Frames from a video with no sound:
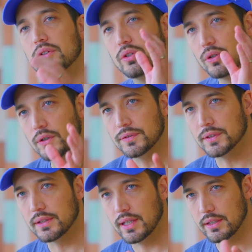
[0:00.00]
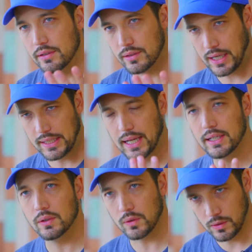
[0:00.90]
恐怖っていう課
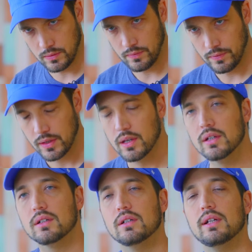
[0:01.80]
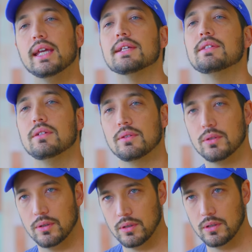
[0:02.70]
題をクリアする
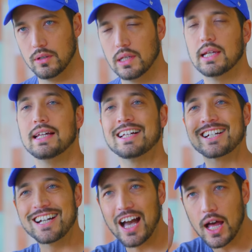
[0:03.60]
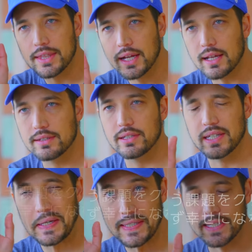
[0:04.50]
と必ず
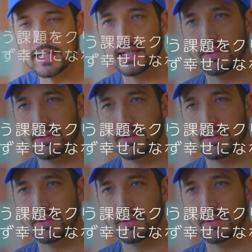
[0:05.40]
幸せになれ